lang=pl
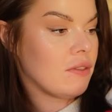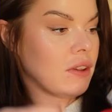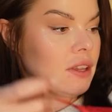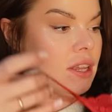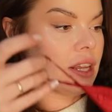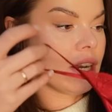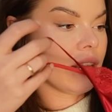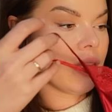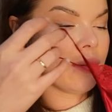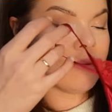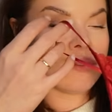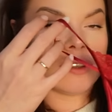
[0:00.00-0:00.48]

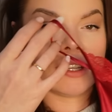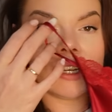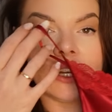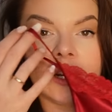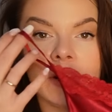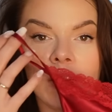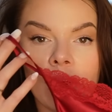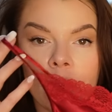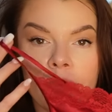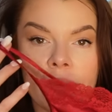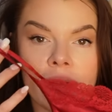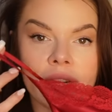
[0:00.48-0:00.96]
sweterkiem z
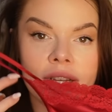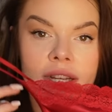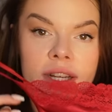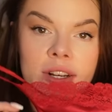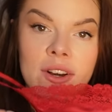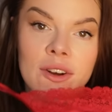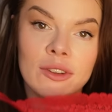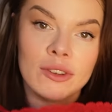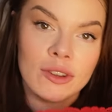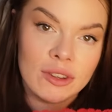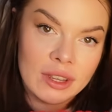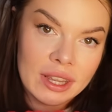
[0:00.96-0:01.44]
Ringo
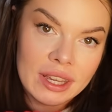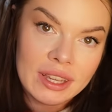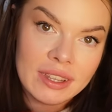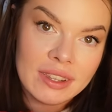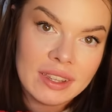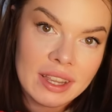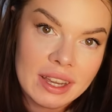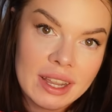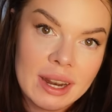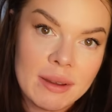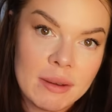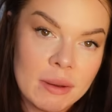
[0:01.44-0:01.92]
Meringo, to na
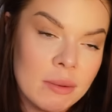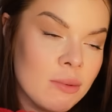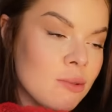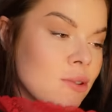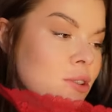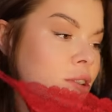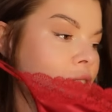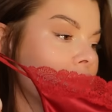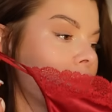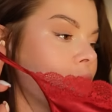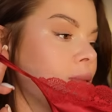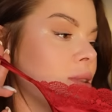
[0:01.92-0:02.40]
Instagramie
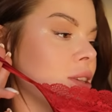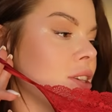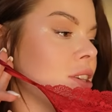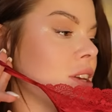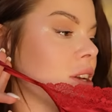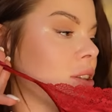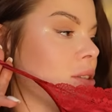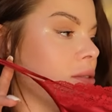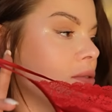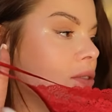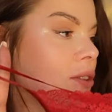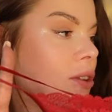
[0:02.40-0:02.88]
możecie zobaczyć
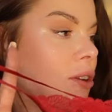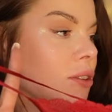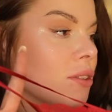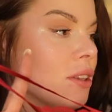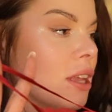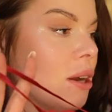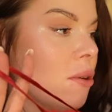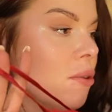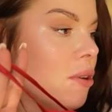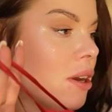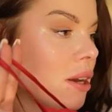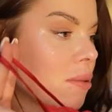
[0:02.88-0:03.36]
jak to
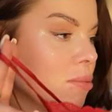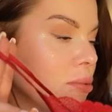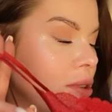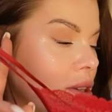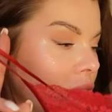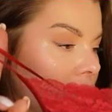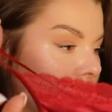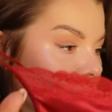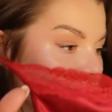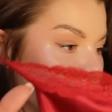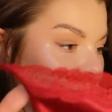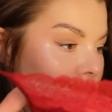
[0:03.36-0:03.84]
wyglądało, jak mi
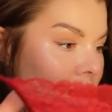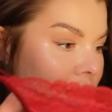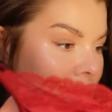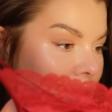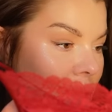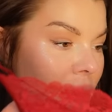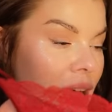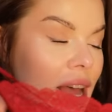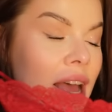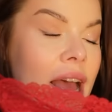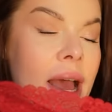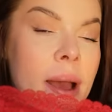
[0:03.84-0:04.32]
się
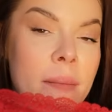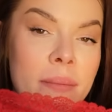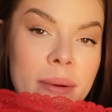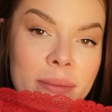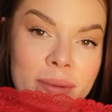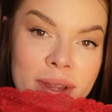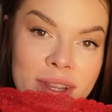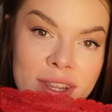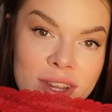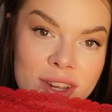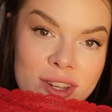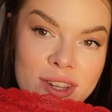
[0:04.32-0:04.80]
skurczył.
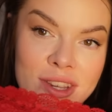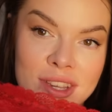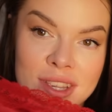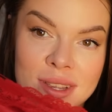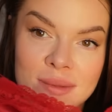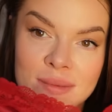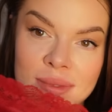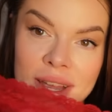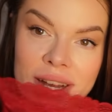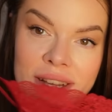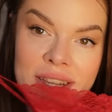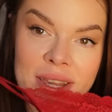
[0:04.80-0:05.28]
Mam nadzieję, że z
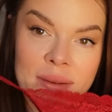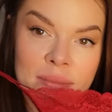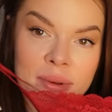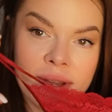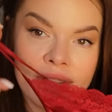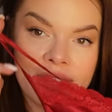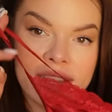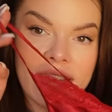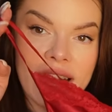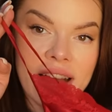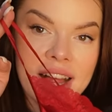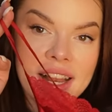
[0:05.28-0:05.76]
tym tak nie
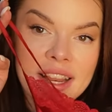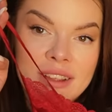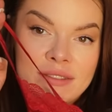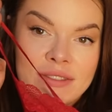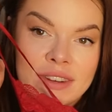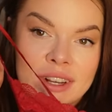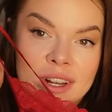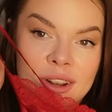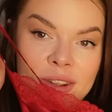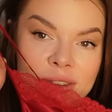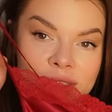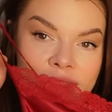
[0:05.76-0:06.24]
będzie, ale
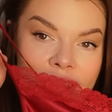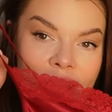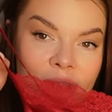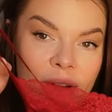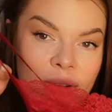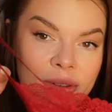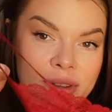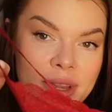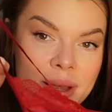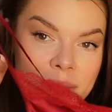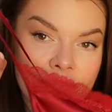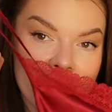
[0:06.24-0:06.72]
wygląda
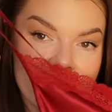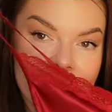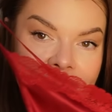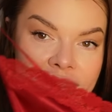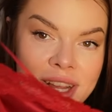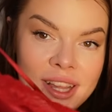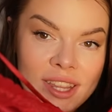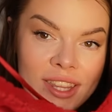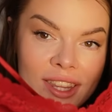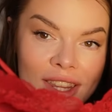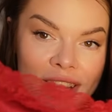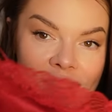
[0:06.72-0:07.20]
ona
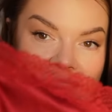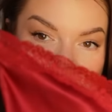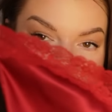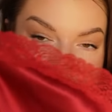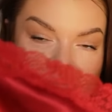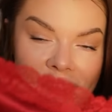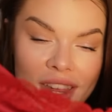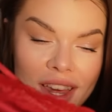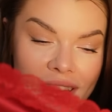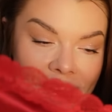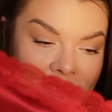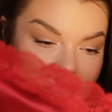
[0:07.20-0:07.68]

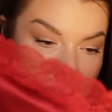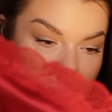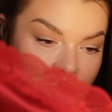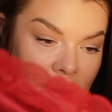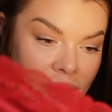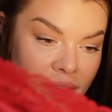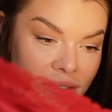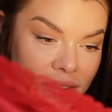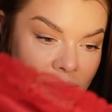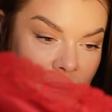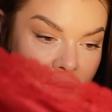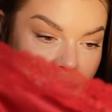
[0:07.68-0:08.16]
prześlicznie i
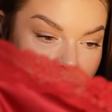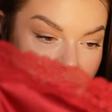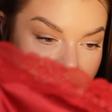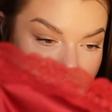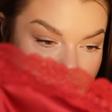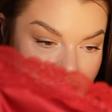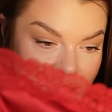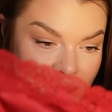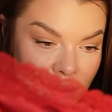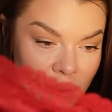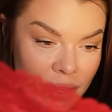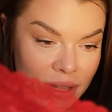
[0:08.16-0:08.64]
naprawdę
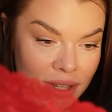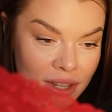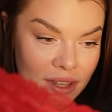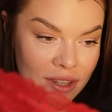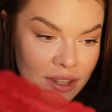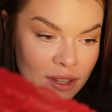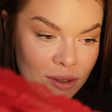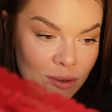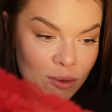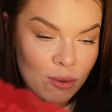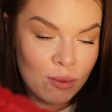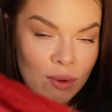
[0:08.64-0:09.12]
bardzo ładnie
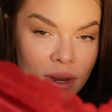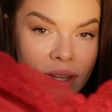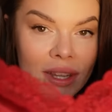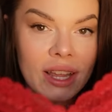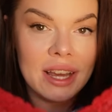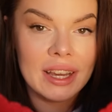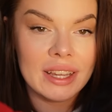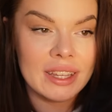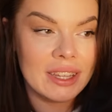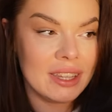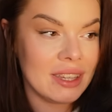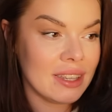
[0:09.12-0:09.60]
się
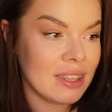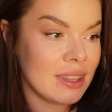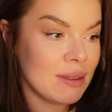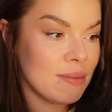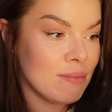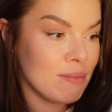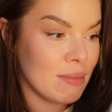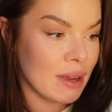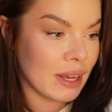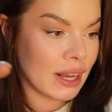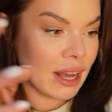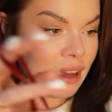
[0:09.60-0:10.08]
układa i jest
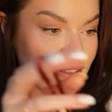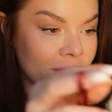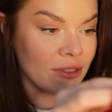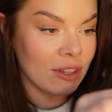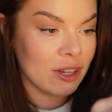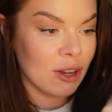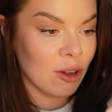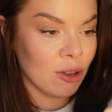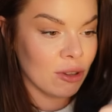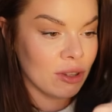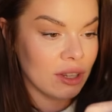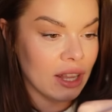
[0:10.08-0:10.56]
mega
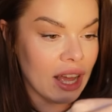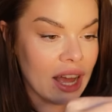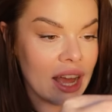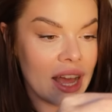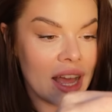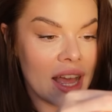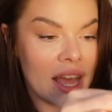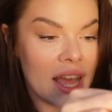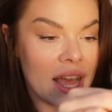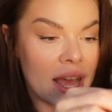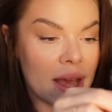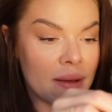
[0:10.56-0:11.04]
wygodna.
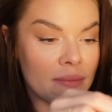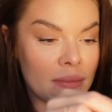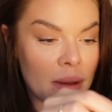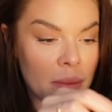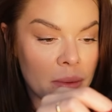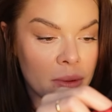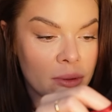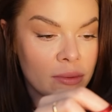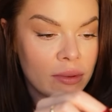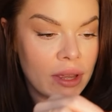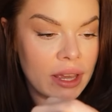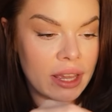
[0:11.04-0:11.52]

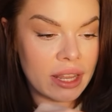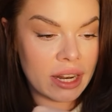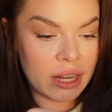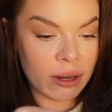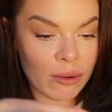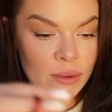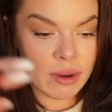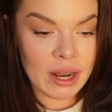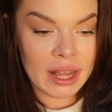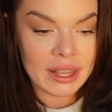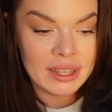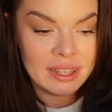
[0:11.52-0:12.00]
Mamy tutaj
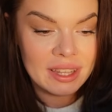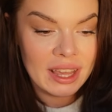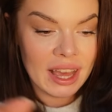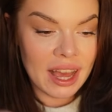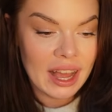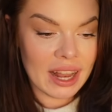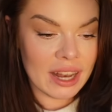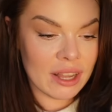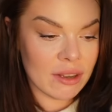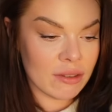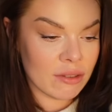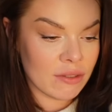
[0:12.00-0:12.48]

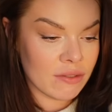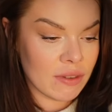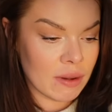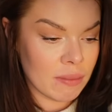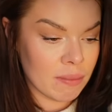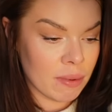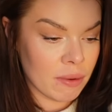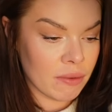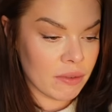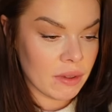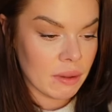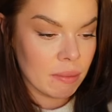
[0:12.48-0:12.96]
regulację, ale już
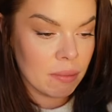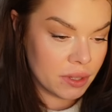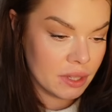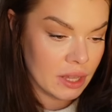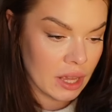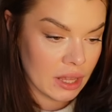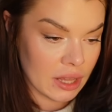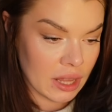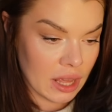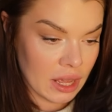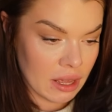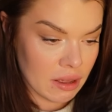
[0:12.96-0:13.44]
Wam powiem
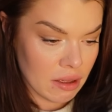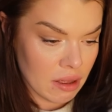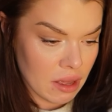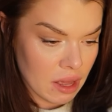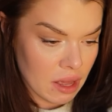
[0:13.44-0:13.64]
cenę.